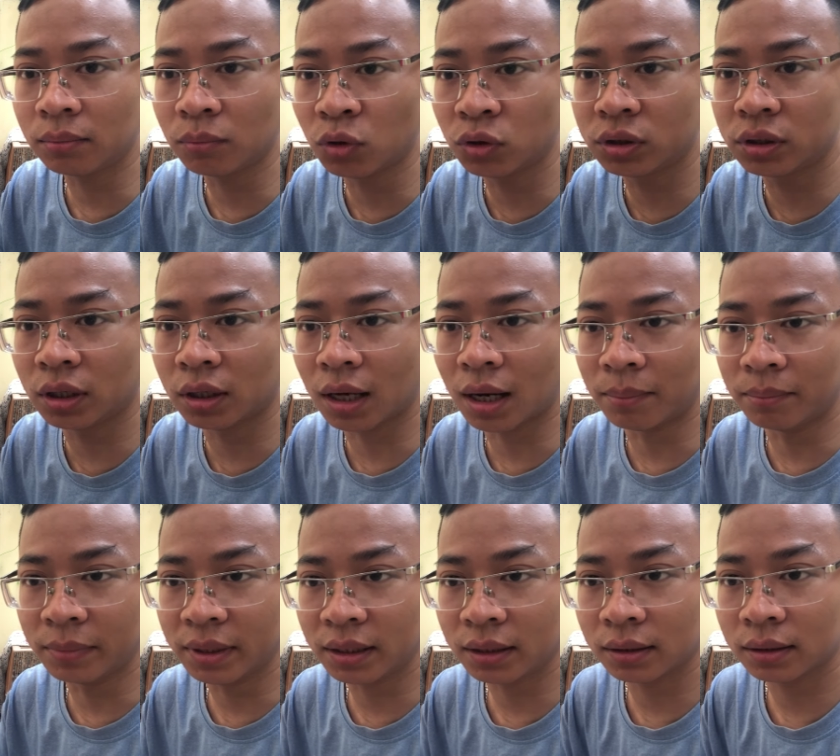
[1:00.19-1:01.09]
môi trường
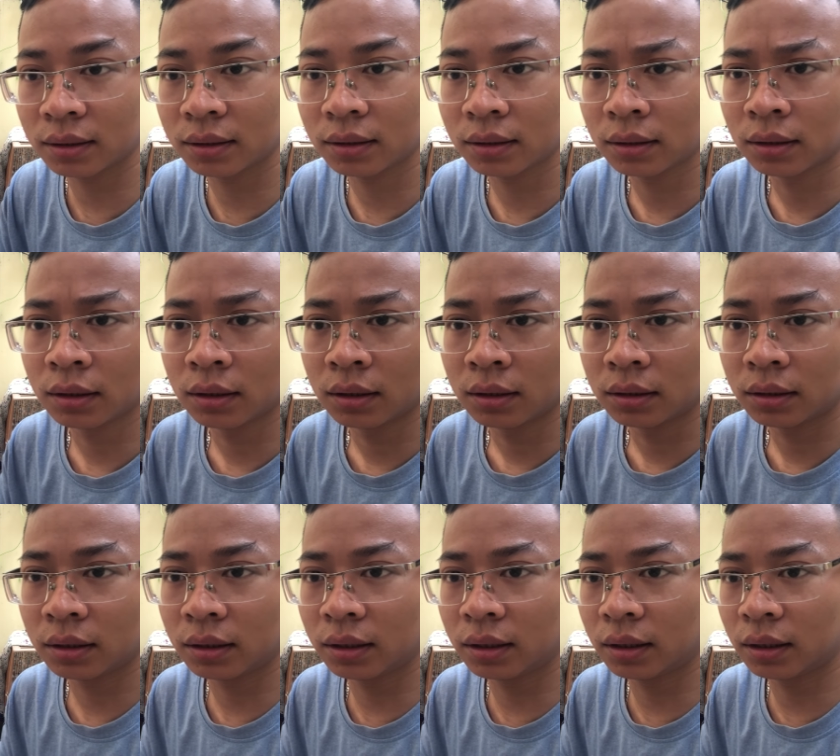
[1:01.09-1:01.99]
ẩm ấy
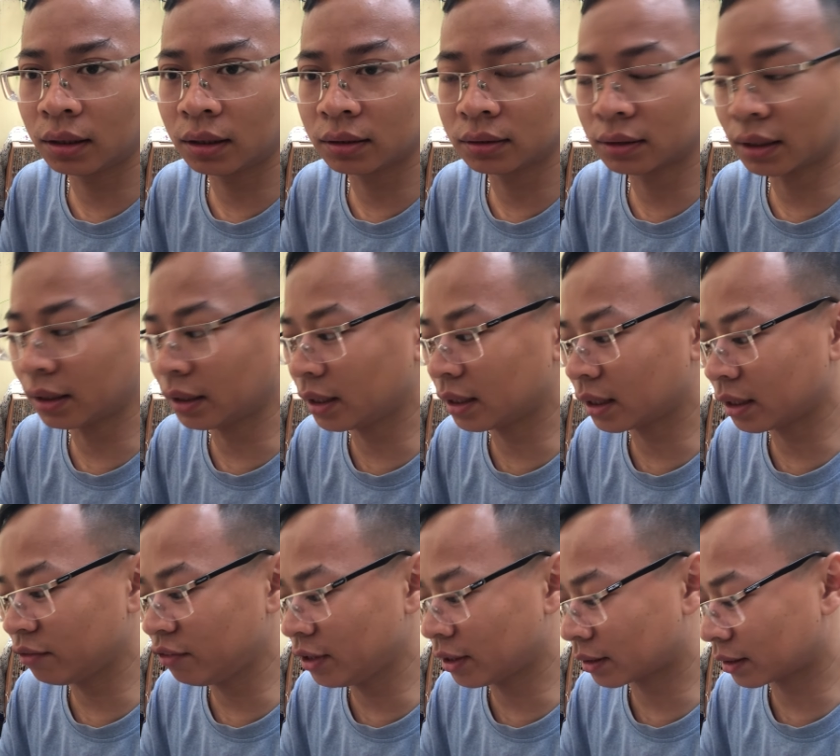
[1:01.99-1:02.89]
thì dẫn đến
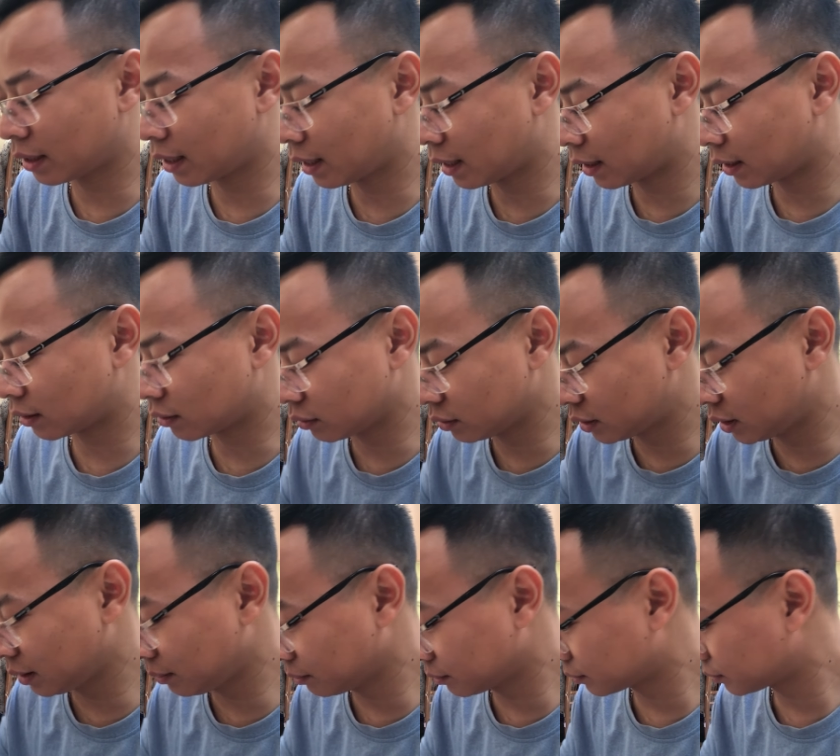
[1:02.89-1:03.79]
cái việc là con
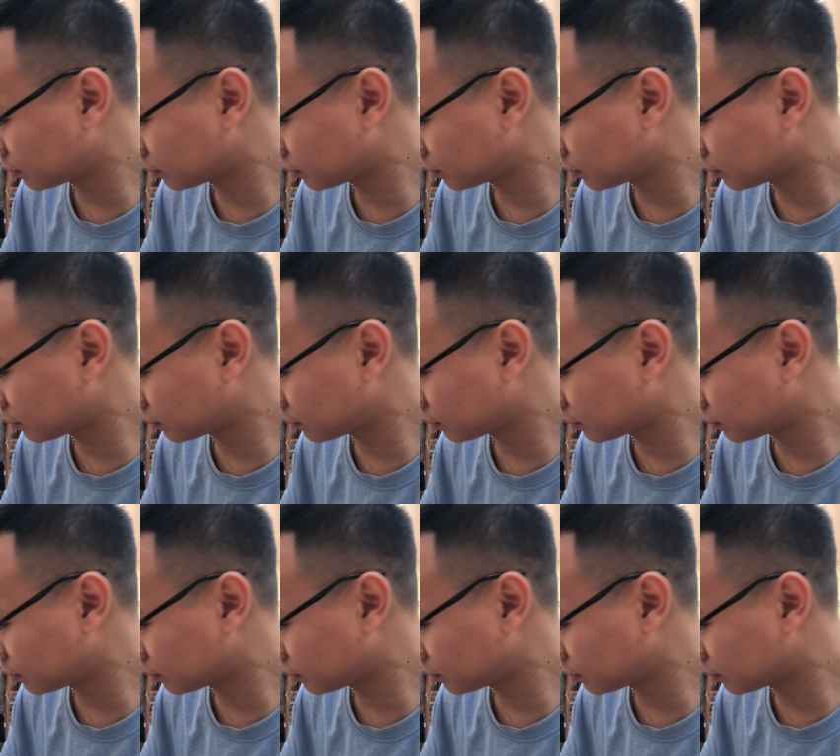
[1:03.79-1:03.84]
chim